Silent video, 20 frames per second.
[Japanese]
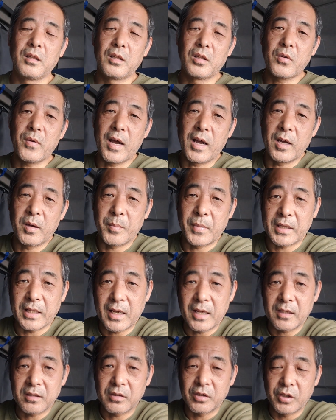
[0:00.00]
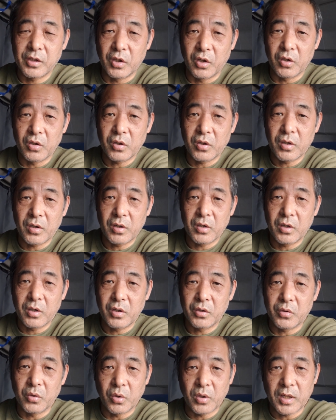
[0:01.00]
では、また次の
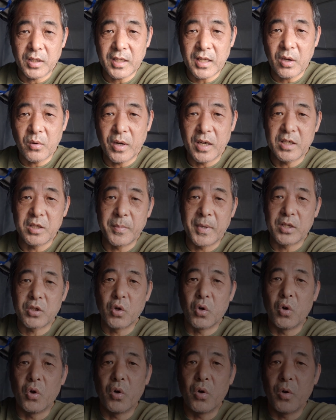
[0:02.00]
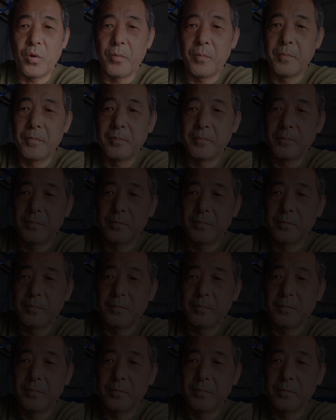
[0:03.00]
動画でお会いしましょう。